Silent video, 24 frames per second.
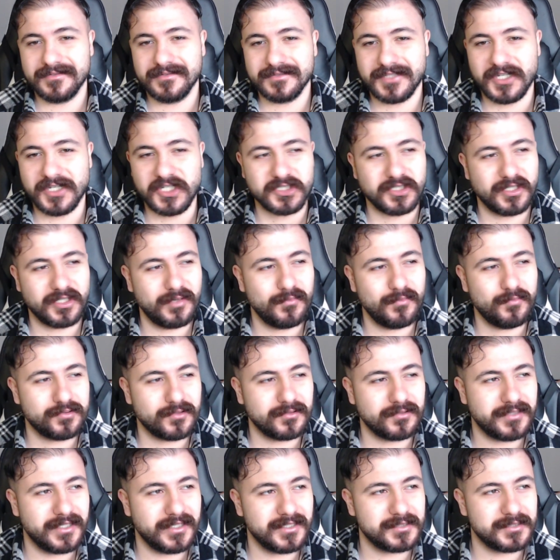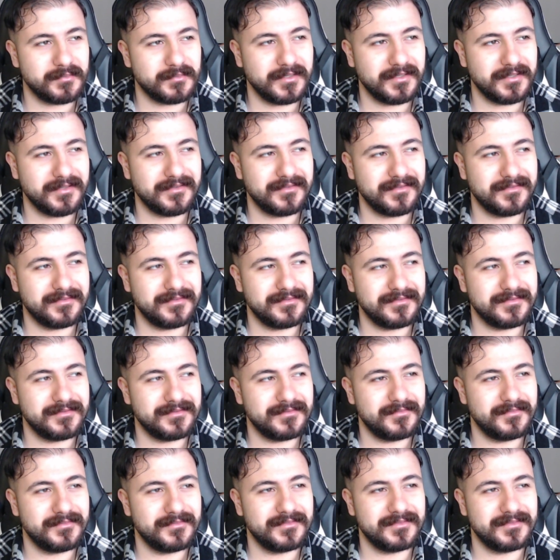saçlarım protez mi?
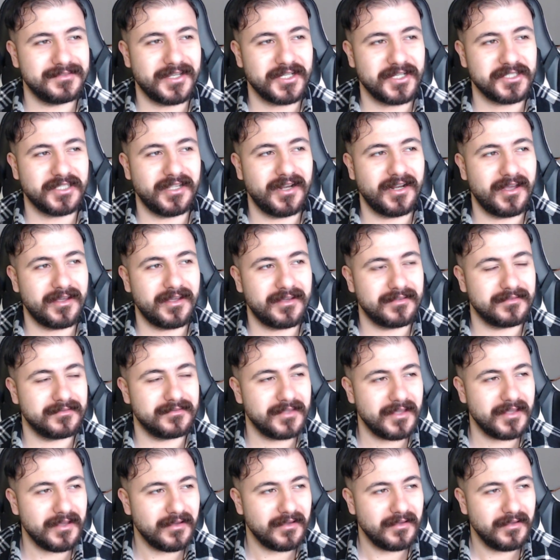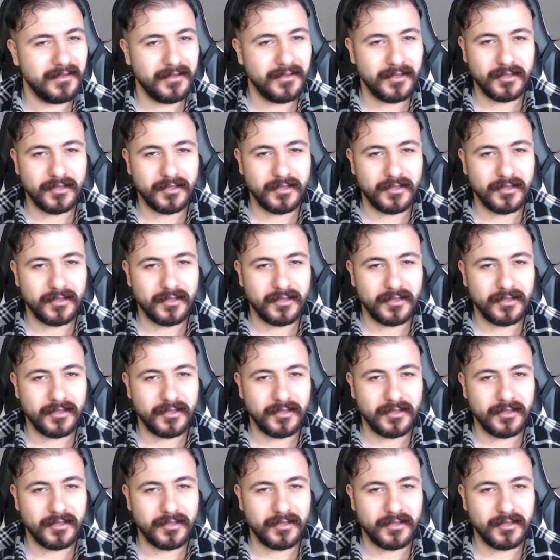Saçlar hakkında.